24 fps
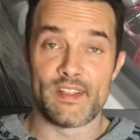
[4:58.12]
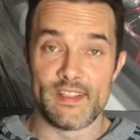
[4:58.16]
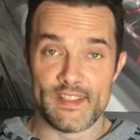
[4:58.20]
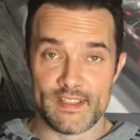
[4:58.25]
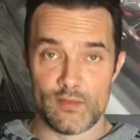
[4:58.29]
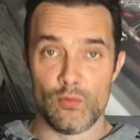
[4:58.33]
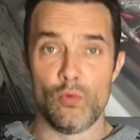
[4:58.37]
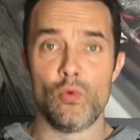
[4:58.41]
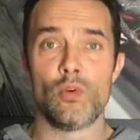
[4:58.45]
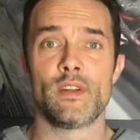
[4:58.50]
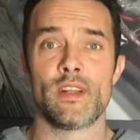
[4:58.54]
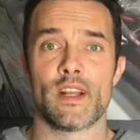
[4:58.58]
die
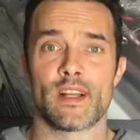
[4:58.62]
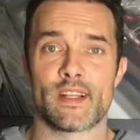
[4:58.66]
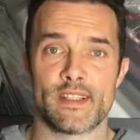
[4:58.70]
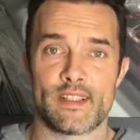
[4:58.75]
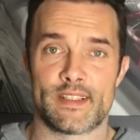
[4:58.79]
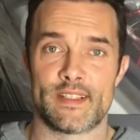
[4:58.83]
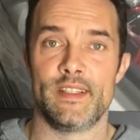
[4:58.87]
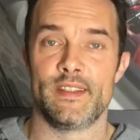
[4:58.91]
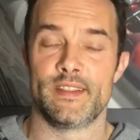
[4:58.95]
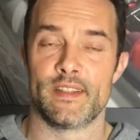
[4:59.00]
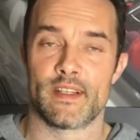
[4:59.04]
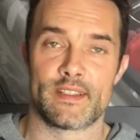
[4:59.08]
suchen ja
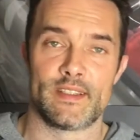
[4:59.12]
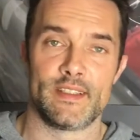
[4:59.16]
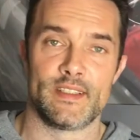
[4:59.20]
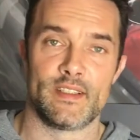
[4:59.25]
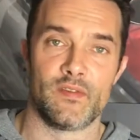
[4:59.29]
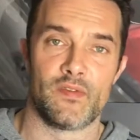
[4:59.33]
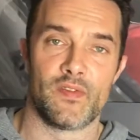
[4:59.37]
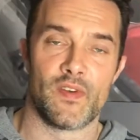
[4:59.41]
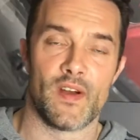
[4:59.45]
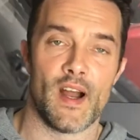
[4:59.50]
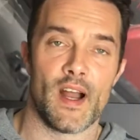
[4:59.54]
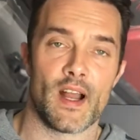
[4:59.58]
gezielt nach
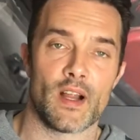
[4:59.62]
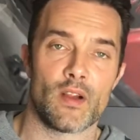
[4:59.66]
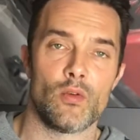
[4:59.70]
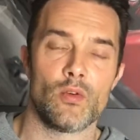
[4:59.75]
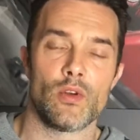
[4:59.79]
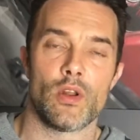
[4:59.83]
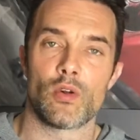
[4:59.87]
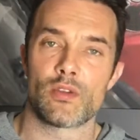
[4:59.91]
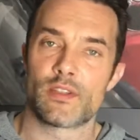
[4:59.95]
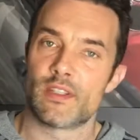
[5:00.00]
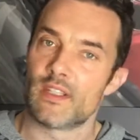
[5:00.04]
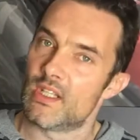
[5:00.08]
diesen Fragen
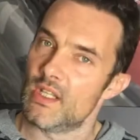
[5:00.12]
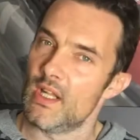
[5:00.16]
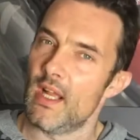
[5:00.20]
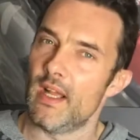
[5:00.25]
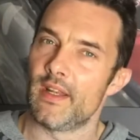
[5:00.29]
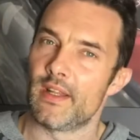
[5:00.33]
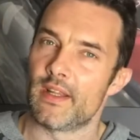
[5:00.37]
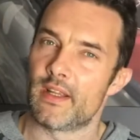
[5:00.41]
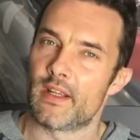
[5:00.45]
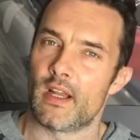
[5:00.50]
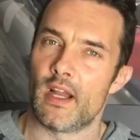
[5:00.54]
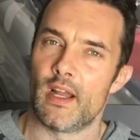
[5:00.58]
und auch die
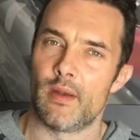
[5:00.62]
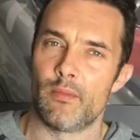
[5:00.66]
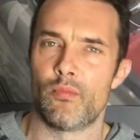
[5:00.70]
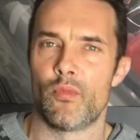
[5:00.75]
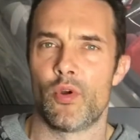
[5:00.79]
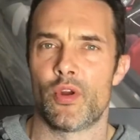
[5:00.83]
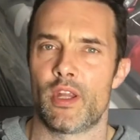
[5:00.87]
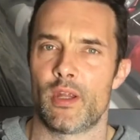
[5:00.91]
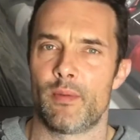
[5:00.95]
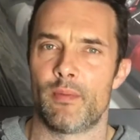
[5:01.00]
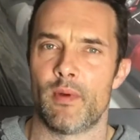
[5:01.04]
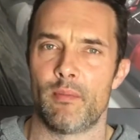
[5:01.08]
Kleinigkeiten
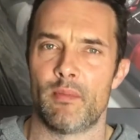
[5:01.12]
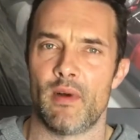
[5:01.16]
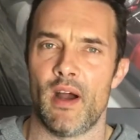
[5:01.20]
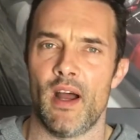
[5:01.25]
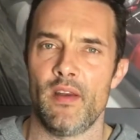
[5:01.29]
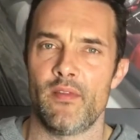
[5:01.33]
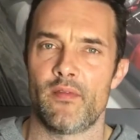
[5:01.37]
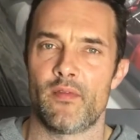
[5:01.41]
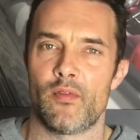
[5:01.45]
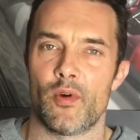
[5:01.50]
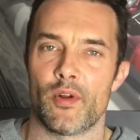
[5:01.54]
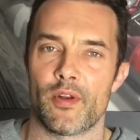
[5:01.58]
möchte ich mal
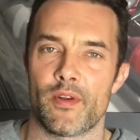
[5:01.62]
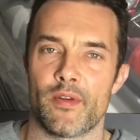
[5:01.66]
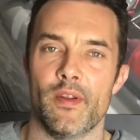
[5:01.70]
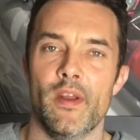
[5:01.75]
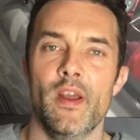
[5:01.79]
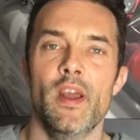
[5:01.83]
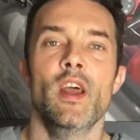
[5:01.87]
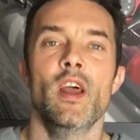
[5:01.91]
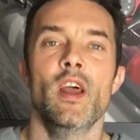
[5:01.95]
beantworten.